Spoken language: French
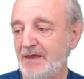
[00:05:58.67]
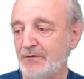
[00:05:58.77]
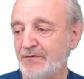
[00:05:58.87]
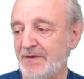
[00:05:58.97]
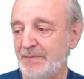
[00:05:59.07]

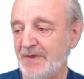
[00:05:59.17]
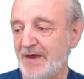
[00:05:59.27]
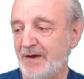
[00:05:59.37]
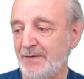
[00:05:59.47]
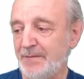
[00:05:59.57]
Et notez
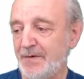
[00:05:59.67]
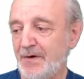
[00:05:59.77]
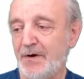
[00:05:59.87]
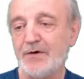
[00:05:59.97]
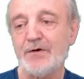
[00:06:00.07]
bien,
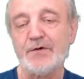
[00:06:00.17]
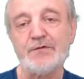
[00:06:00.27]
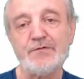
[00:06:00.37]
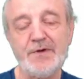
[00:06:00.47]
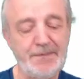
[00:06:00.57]

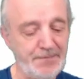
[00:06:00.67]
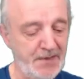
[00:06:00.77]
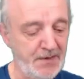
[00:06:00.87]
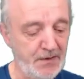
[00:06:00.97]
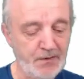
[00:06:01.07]
encore une fois,
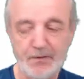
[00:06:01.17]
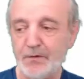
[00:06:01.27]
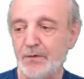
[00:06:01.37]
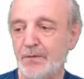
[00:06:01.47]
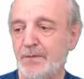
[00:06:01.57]

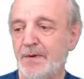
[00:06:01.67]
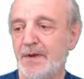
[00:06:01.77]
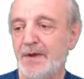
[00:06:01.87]
que